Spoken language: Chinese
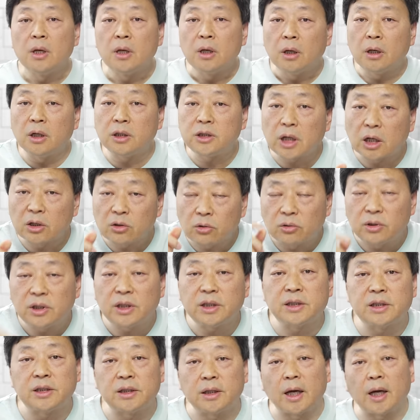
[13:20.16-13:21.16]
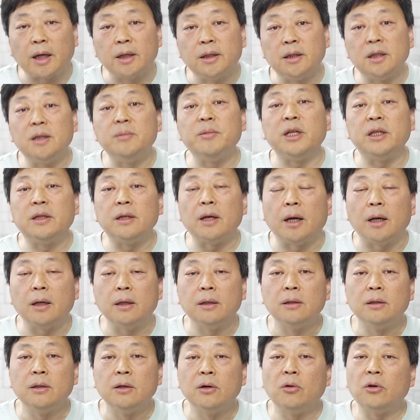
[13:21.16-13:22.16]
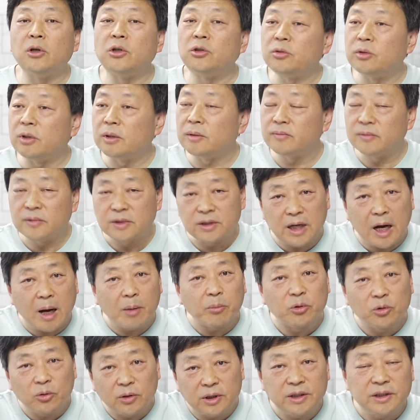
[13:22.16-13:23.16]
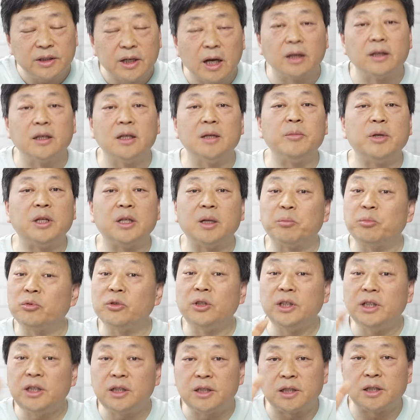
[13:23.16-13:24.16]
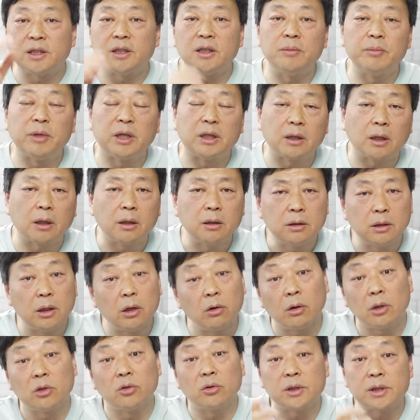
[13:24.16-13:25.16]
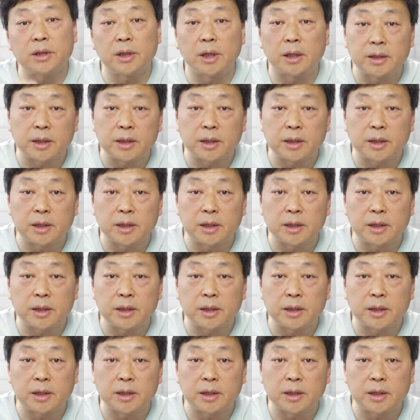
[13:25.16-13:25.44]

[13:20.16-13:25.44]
和张勇一起啊移民的，或者说差不多一样移民的，不是一起移民的，也有很多企业